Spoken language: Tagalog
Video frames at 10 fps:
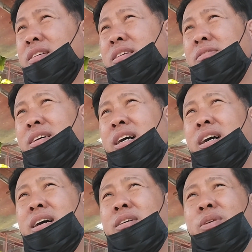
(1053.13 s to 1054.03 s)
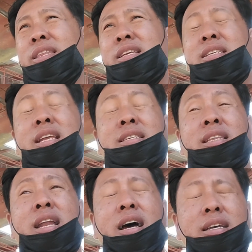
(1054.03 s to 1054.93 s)
yung uh, pandin sila sa
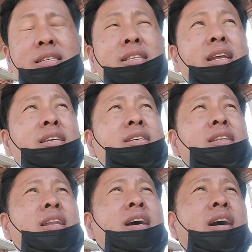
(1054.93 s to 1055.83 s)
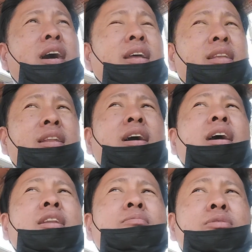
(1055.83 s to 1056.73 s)
truck, stress, hindi nakakain, hindi
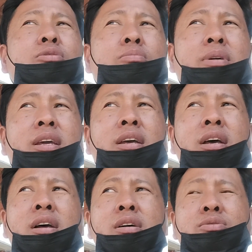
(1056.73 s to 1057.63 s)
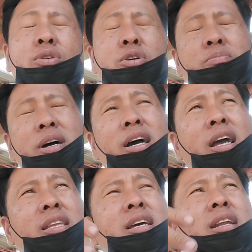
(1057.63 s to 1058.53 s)
nakain ng tubig. So yung mga
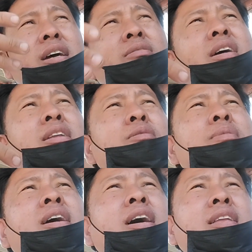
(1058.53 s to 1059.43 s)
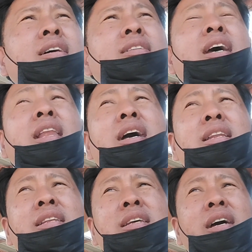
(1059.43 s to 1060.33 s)
ganyan, kuan, yung mga ganyang
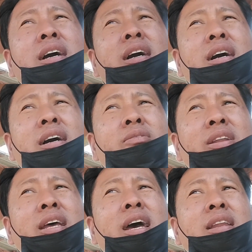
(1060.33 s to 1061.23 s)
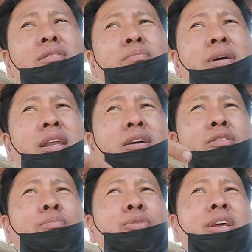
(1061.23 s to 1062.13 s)
dahilan, uh, panayan, no? very
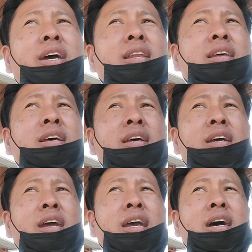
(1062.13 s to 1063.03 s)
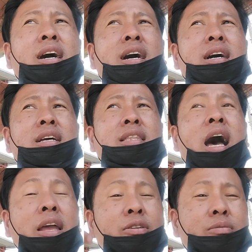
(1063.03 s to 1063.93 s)
common na yan. Kaya nga
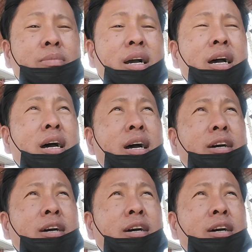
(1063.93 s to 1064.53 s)
tayong mga